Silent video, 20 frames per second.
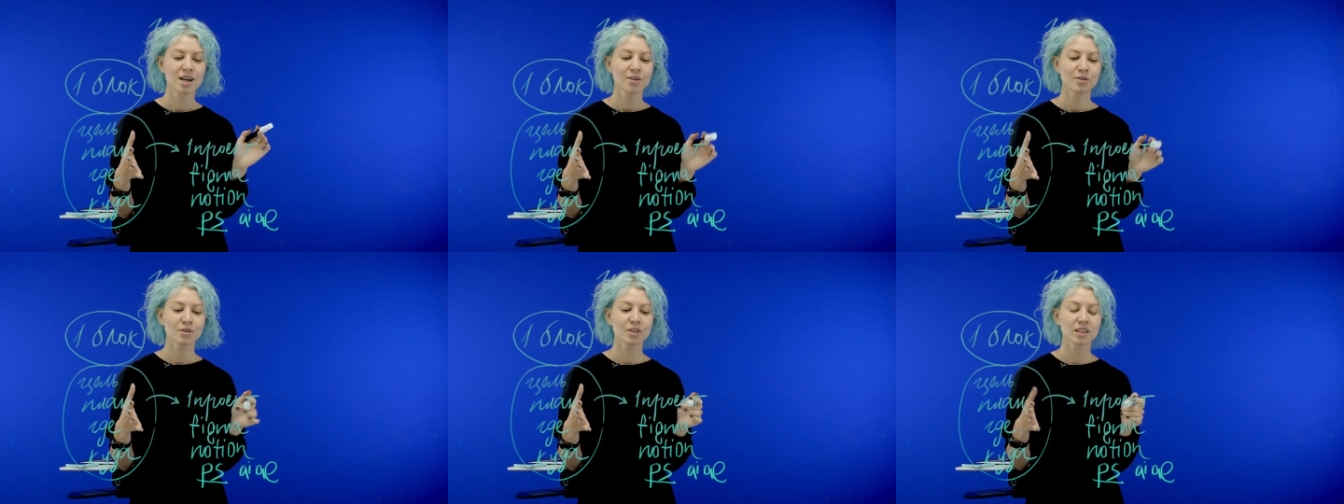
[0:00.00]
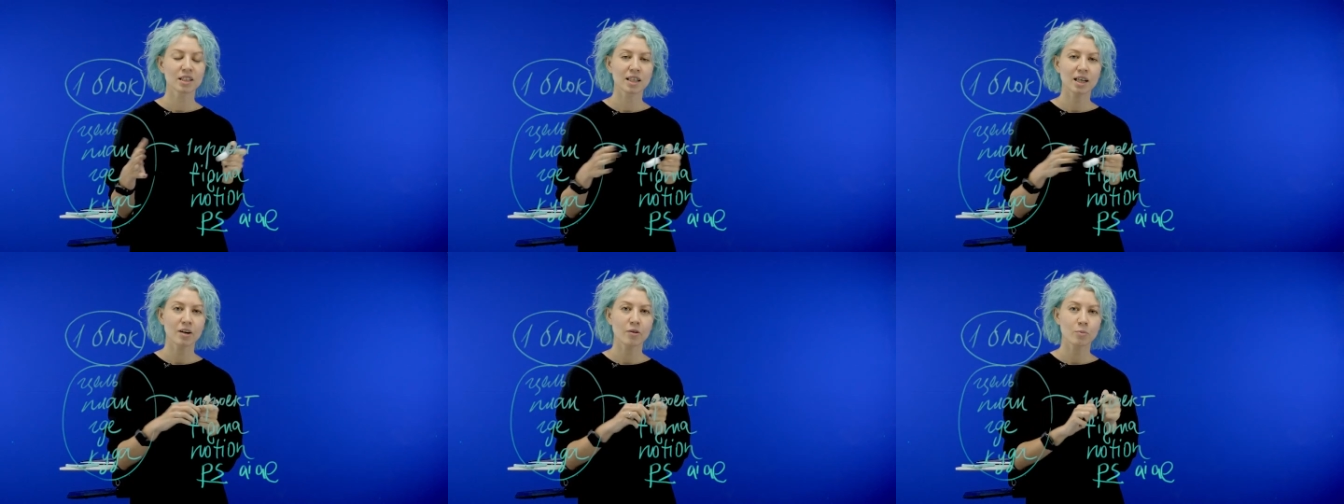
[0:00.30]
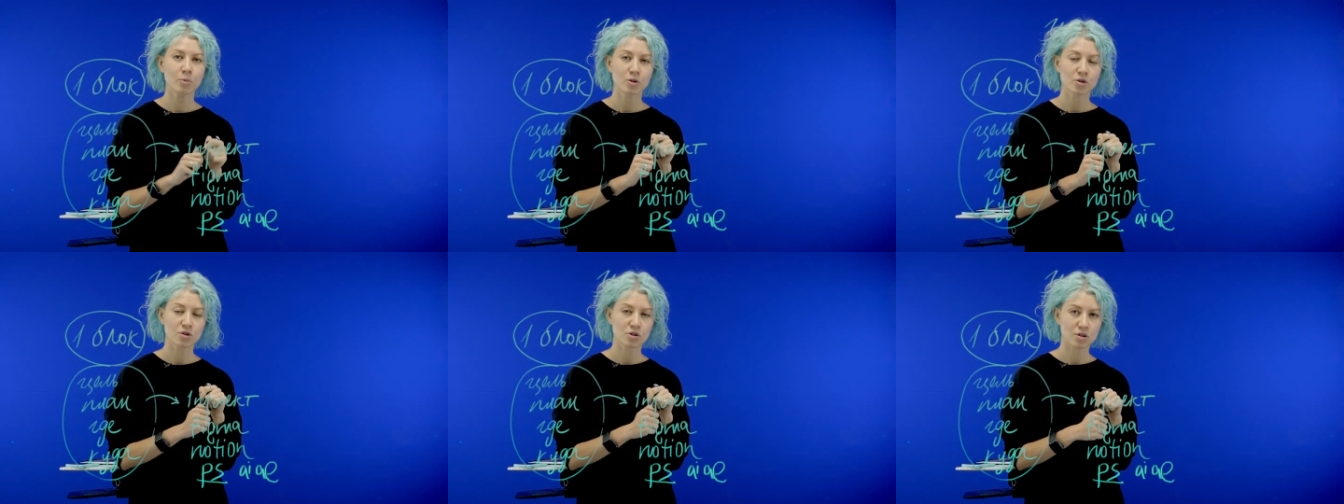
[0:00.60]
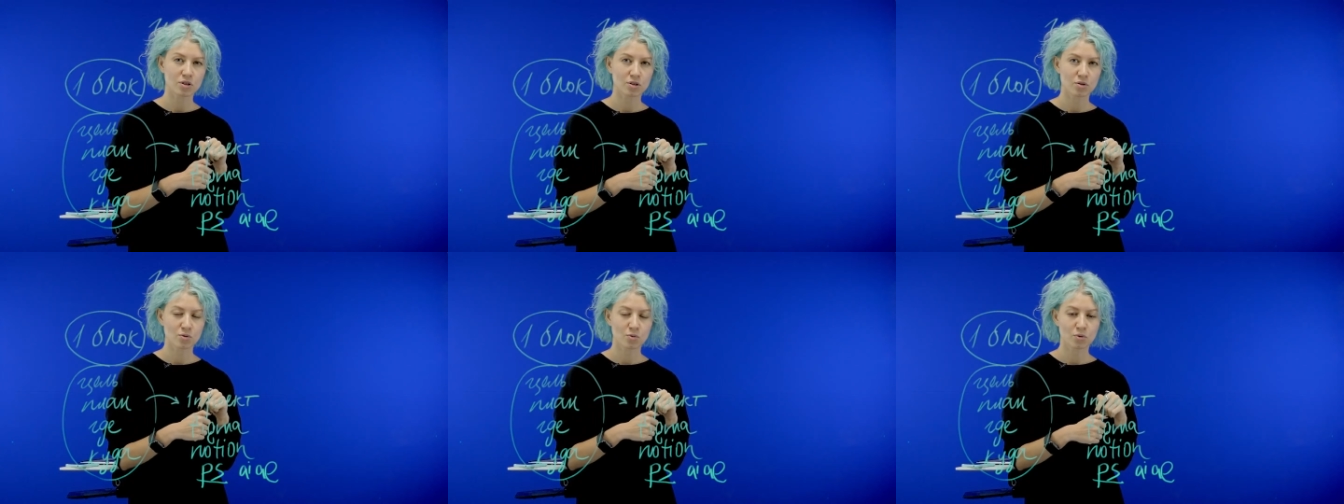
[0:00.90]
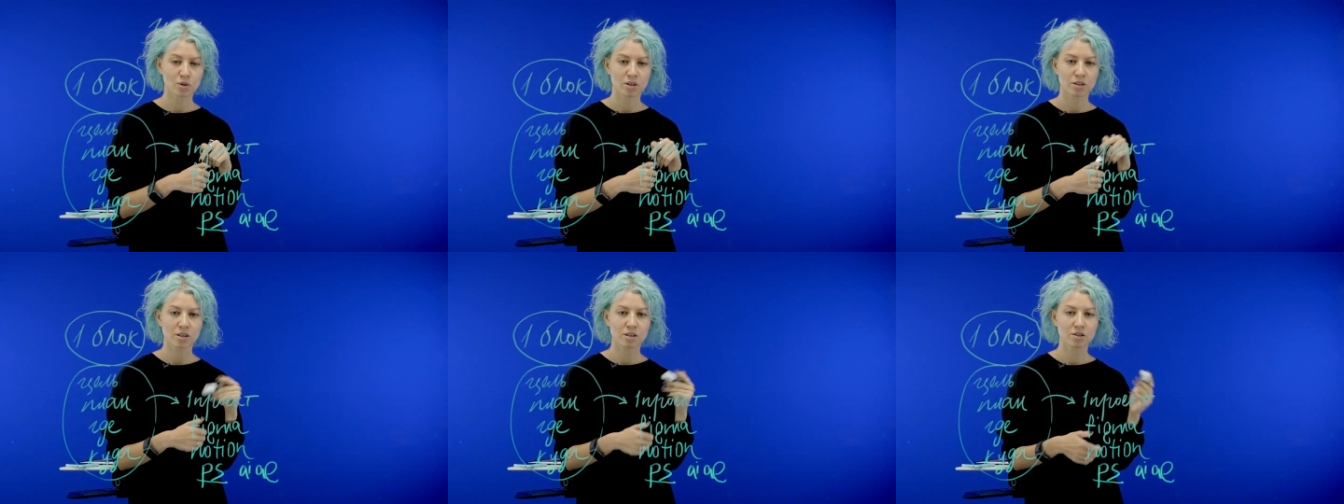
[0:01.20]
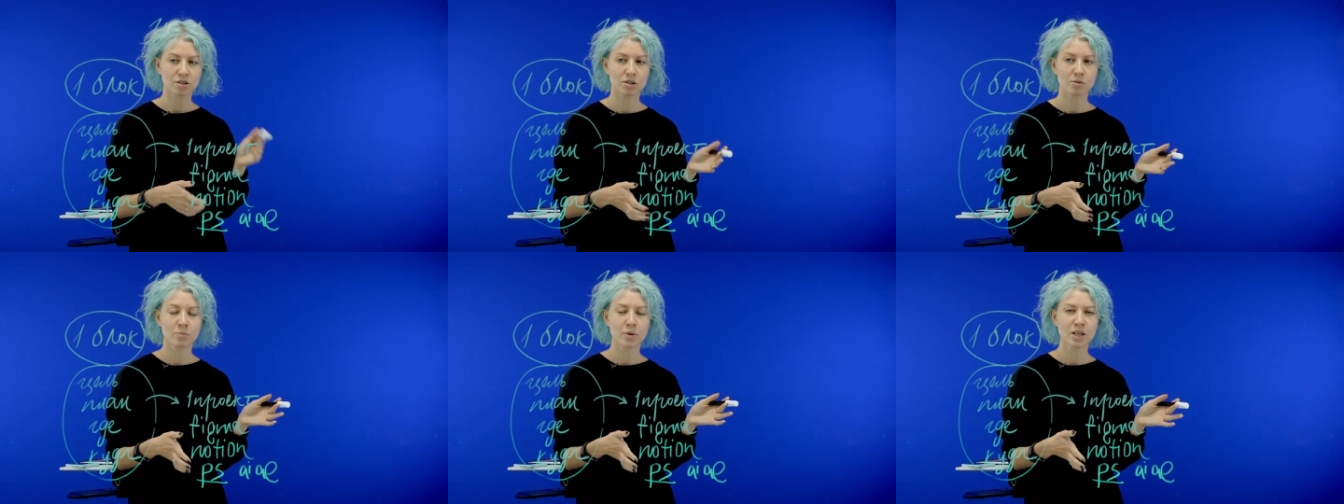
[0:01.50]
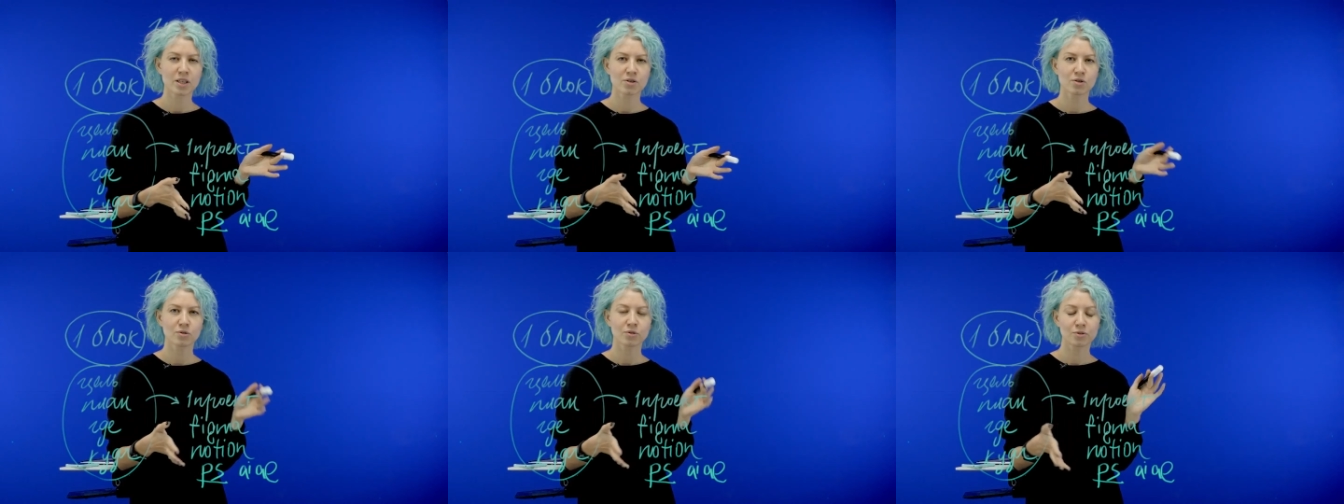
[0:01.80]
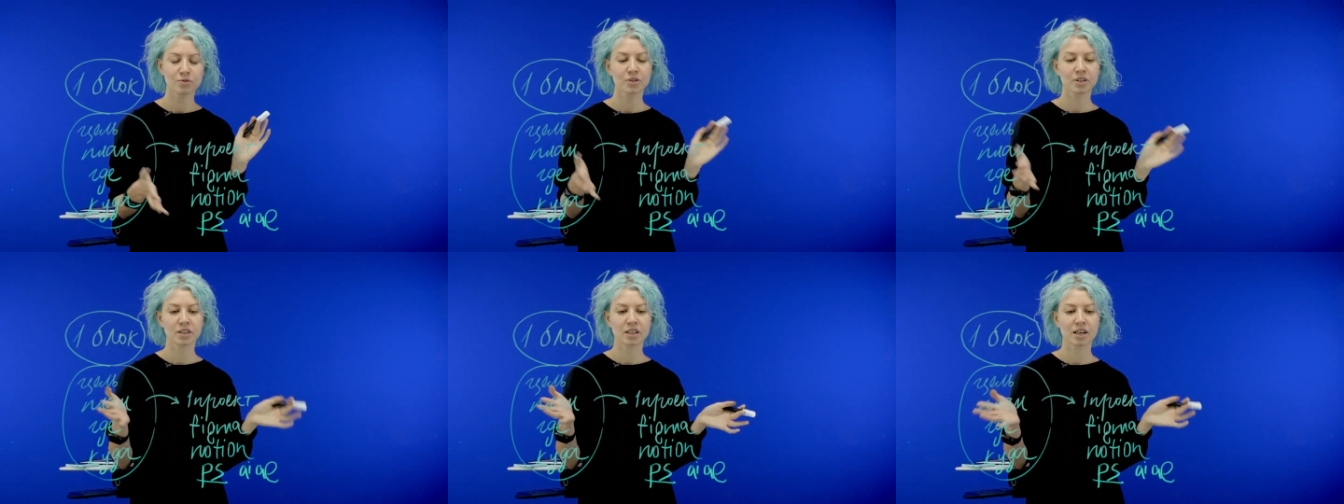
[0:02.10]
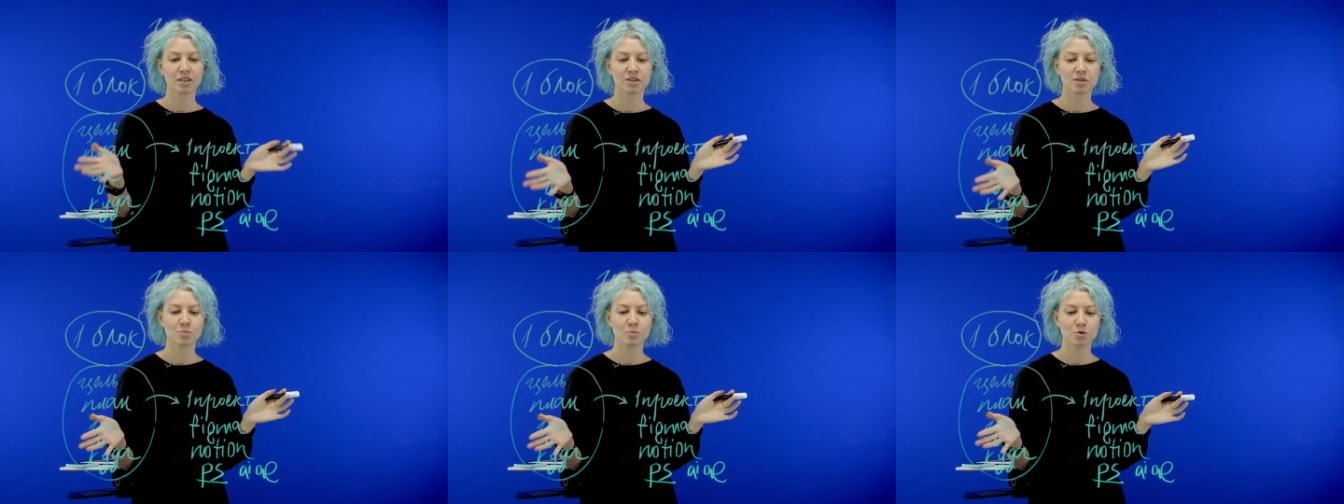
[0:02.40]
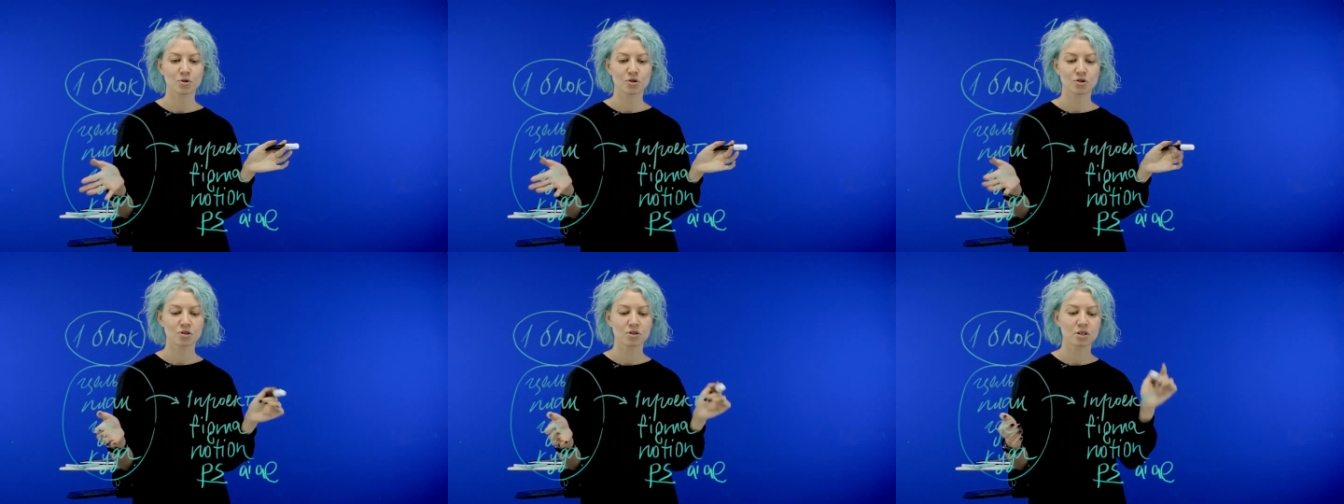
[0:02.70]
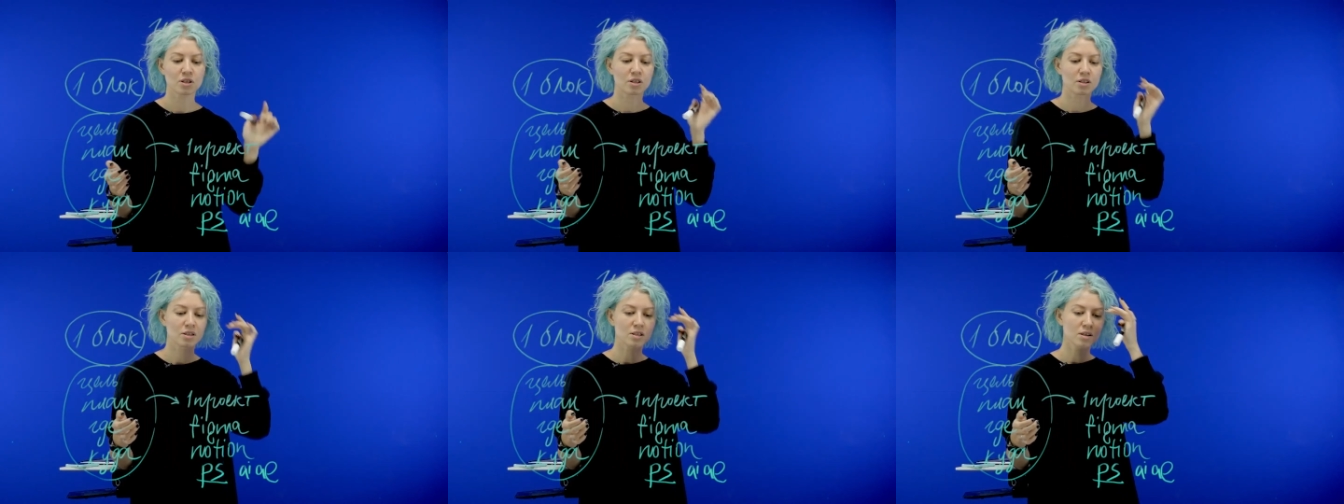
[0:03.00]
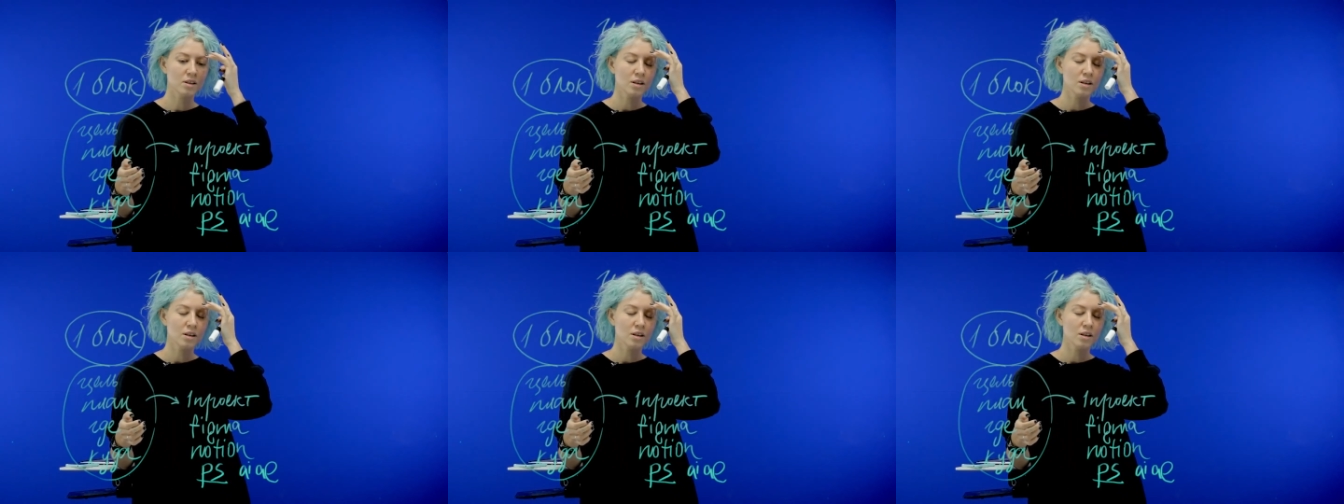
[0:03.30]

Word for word: то тогда я вам просто расскажу, как делать анимацию, и вы всегда это сможете делать.